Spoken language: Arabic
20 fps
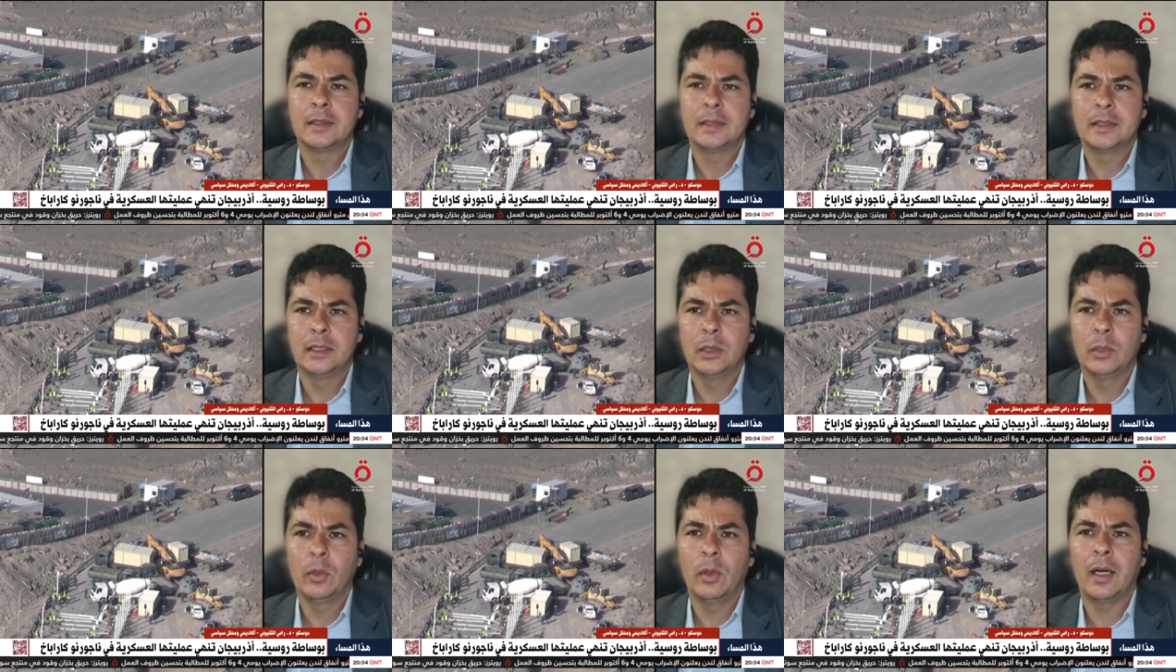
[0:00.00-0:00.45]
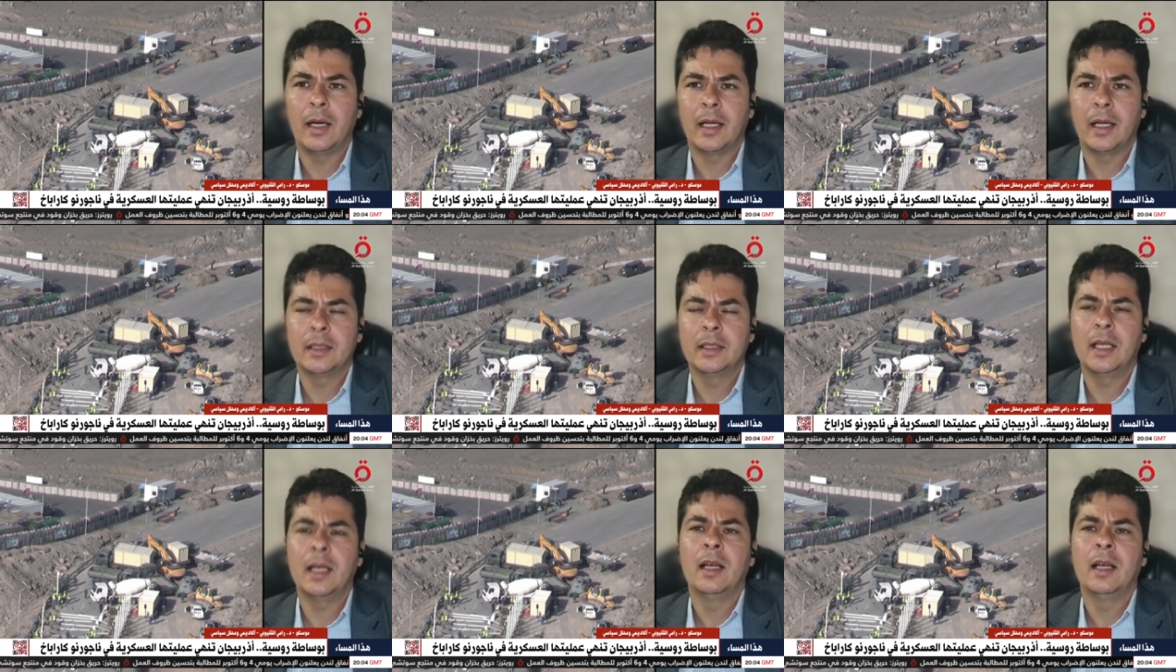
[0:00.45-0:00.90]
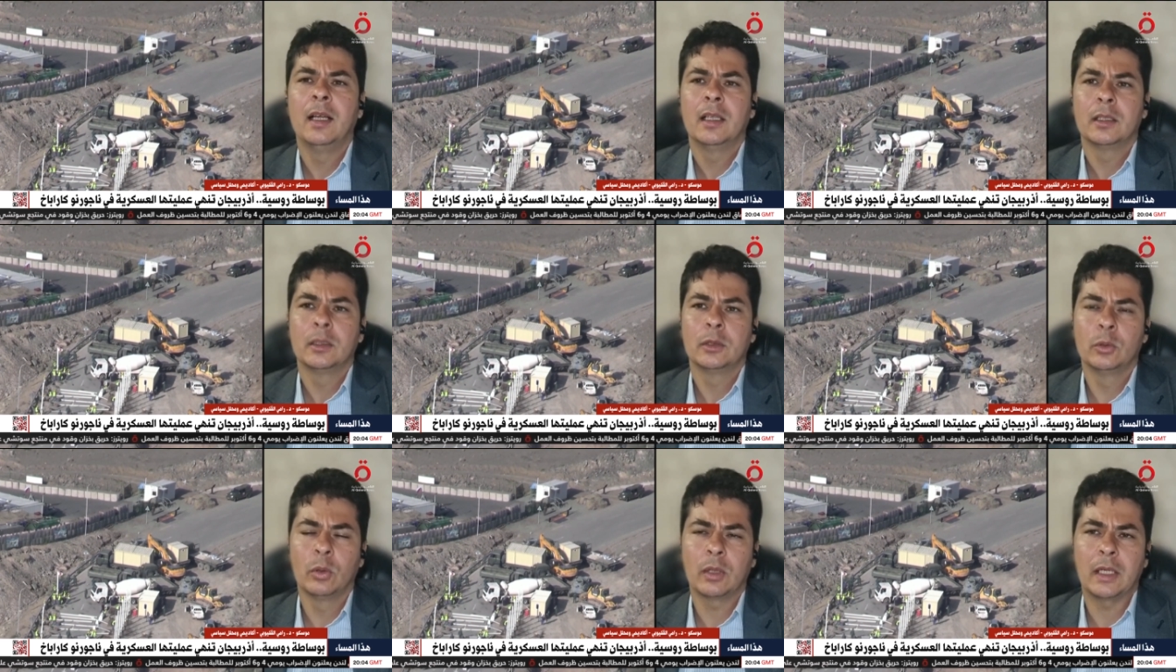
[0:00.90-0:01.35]
سوى
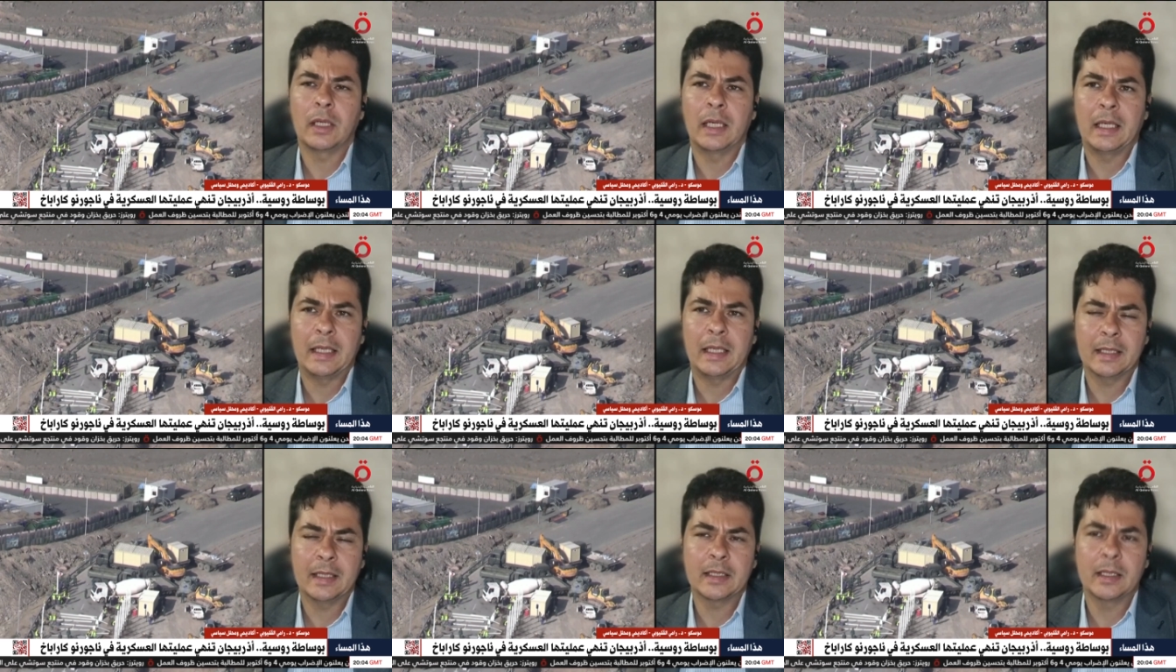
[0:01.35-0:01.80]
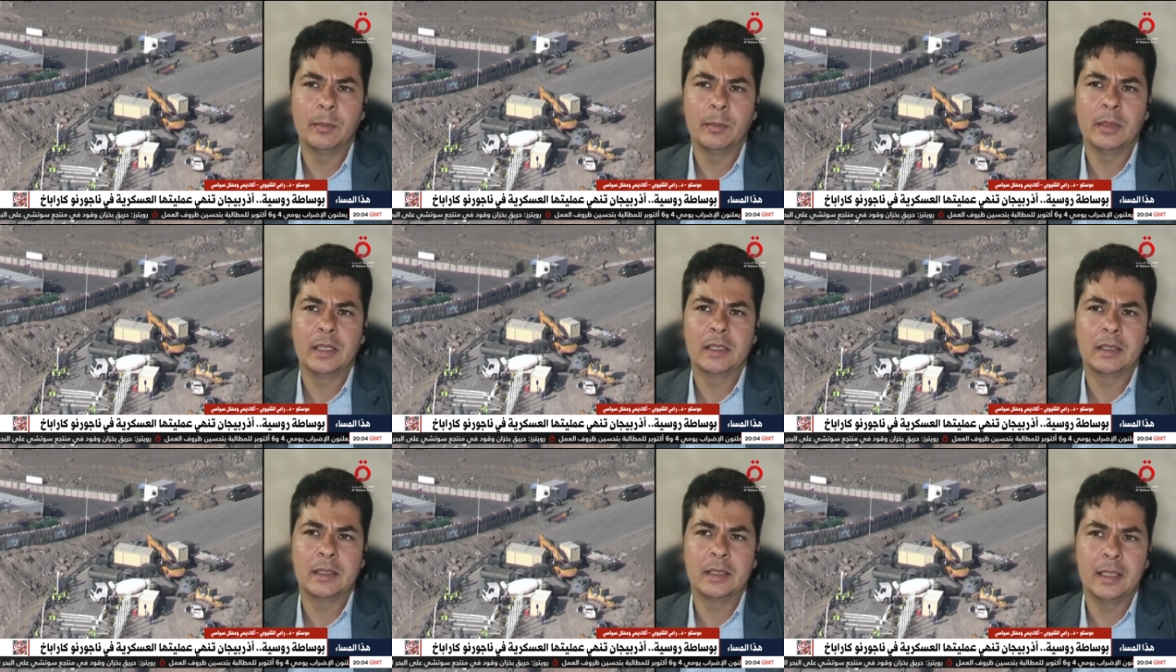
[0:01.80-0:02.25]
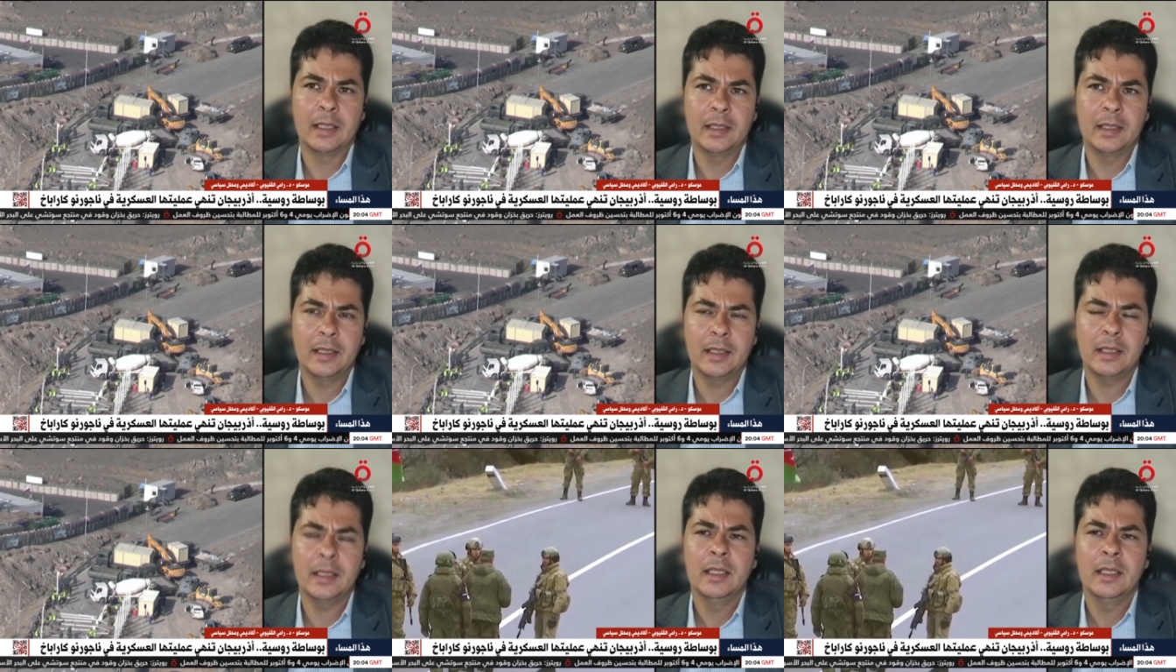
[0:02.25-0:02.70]
أداء دور الحكم
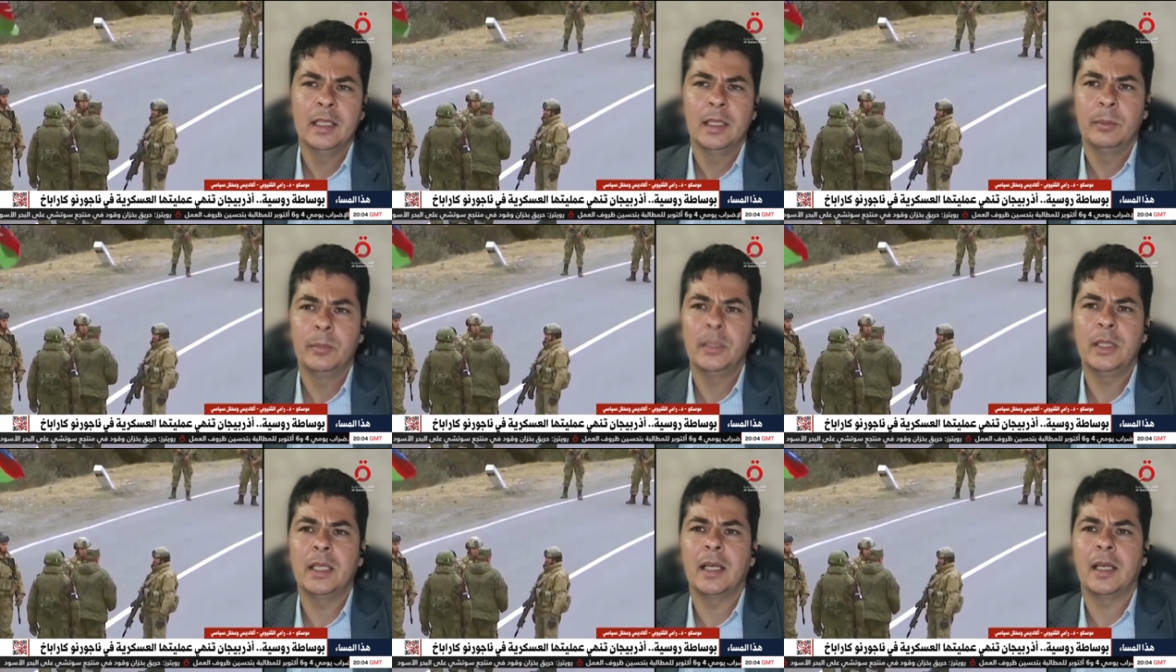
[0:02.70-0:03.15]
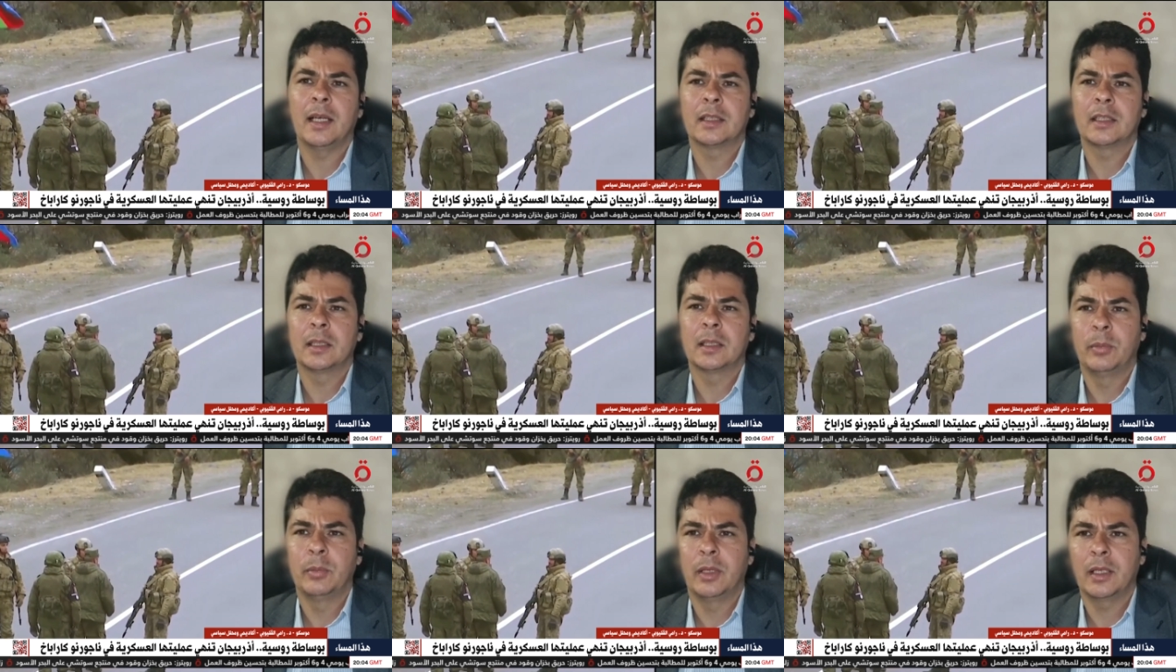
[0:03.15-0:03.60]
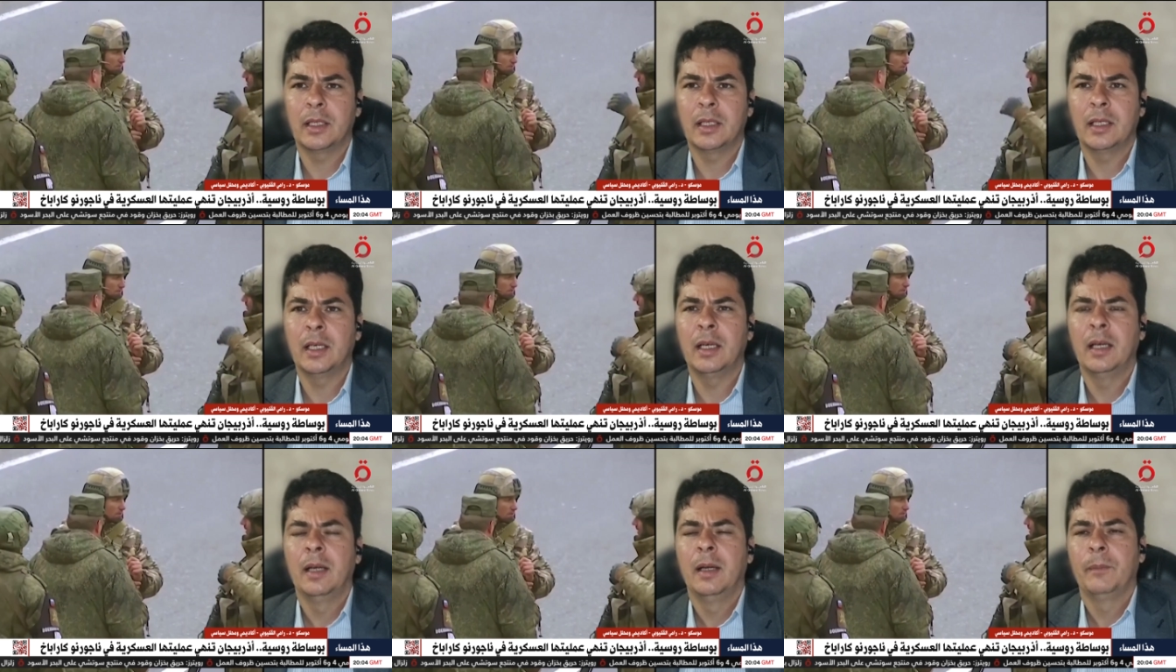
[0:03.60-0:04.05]
التاريخي
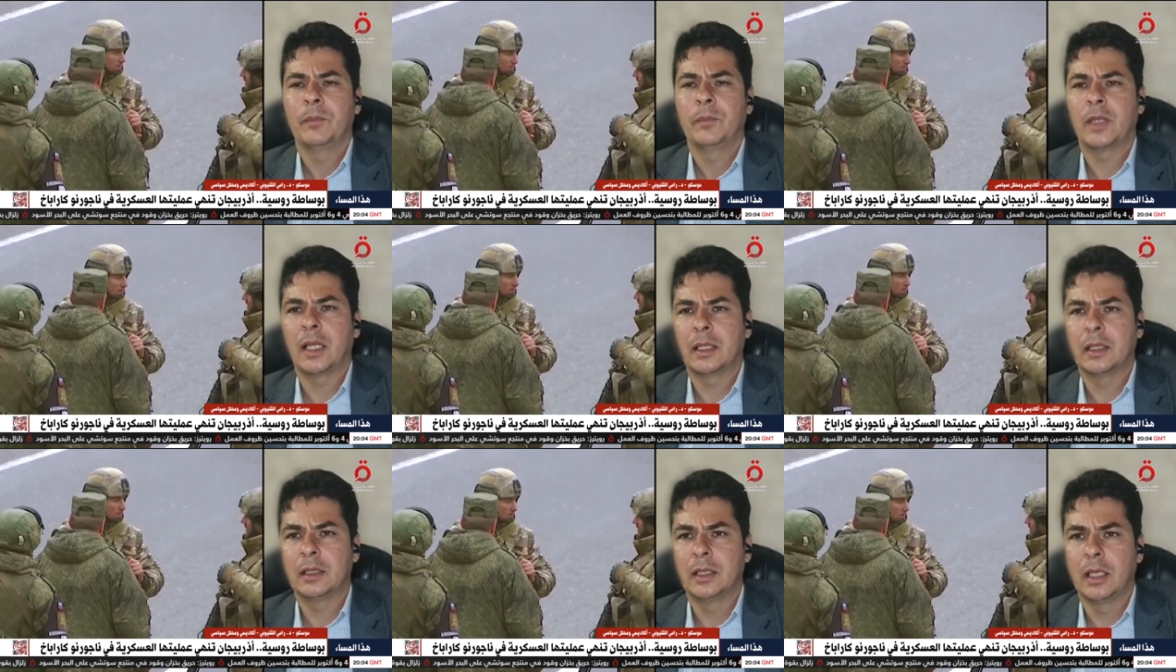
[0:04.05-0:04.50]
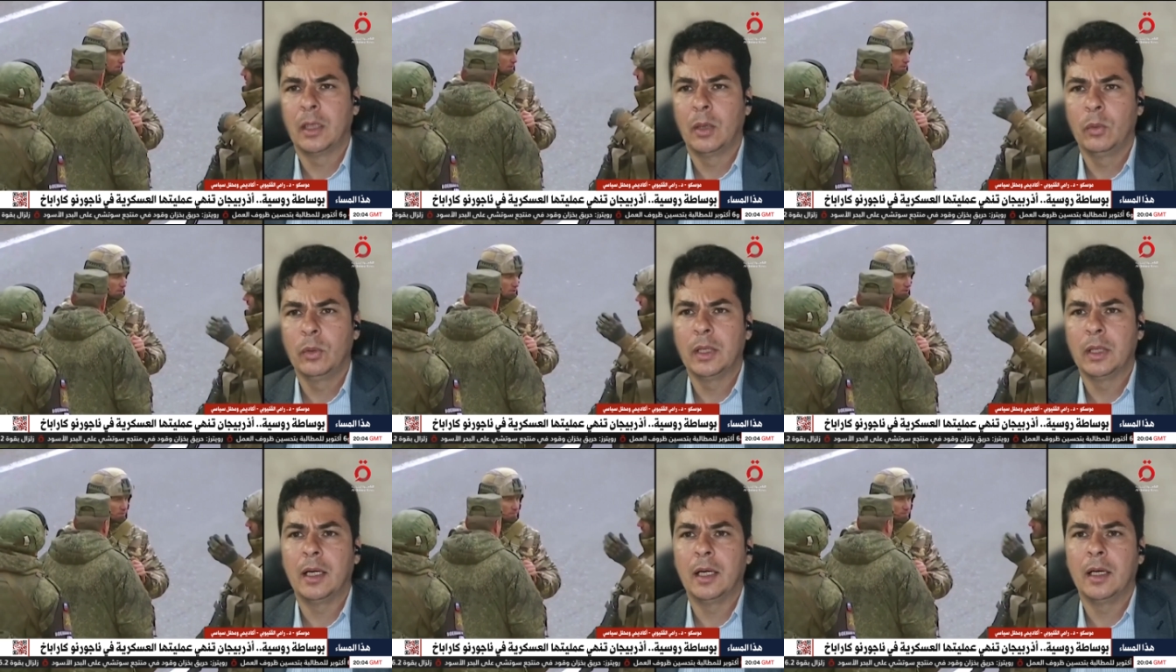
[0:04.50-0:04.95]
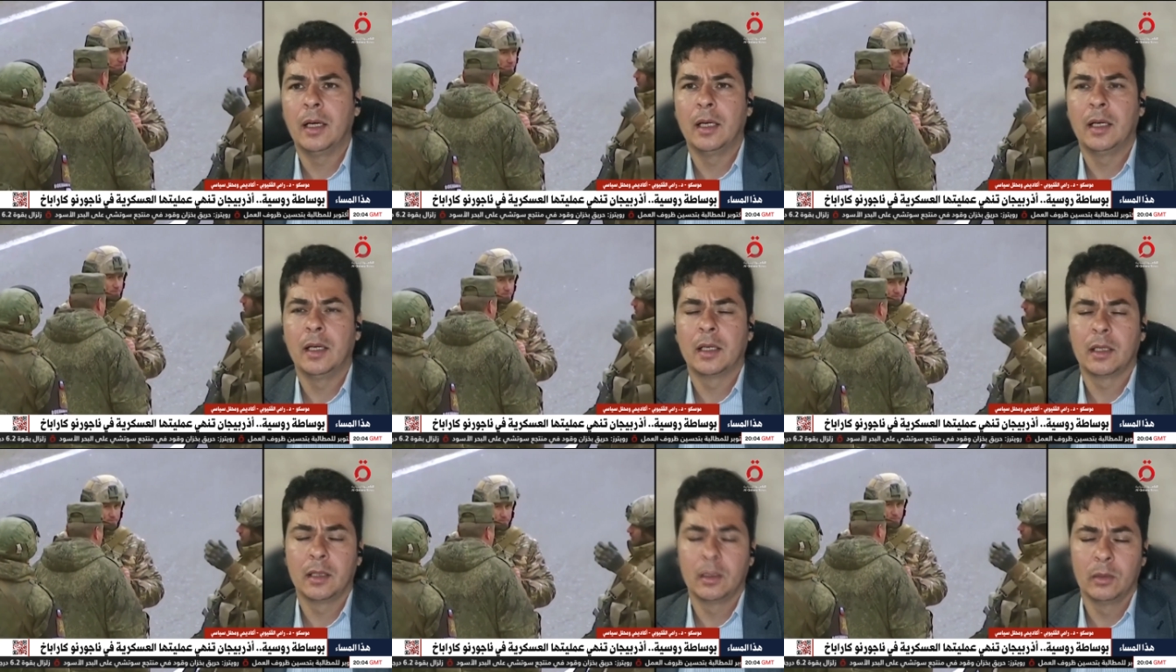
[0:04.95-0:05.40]
باعتبارها الدولة
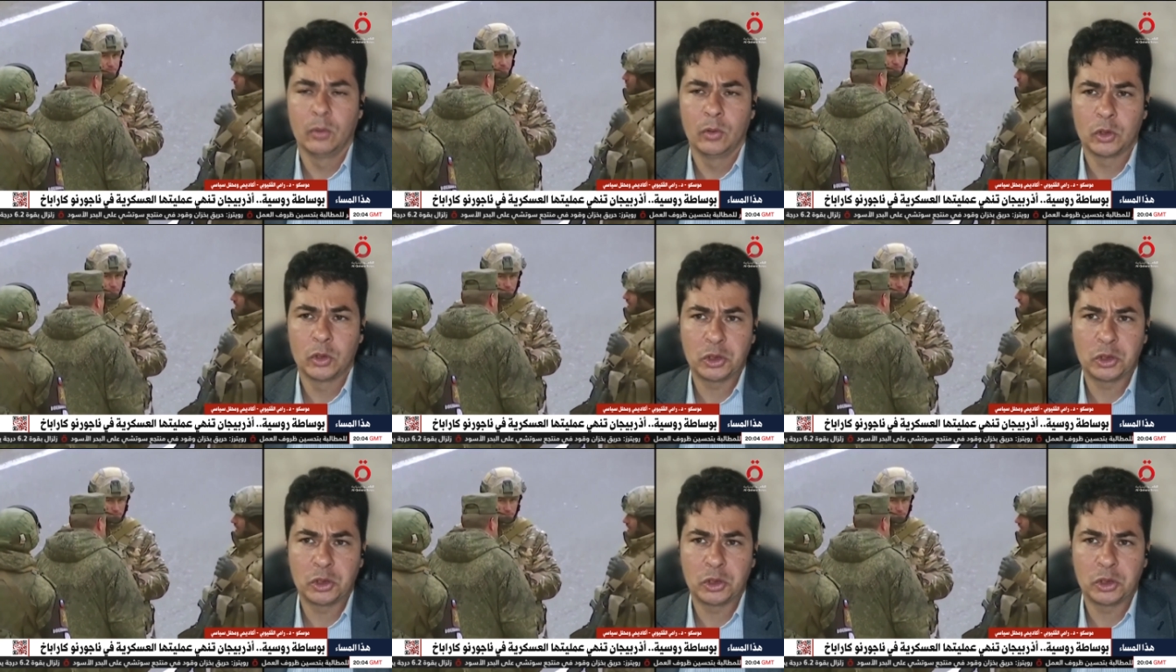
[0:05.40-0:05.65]
آه،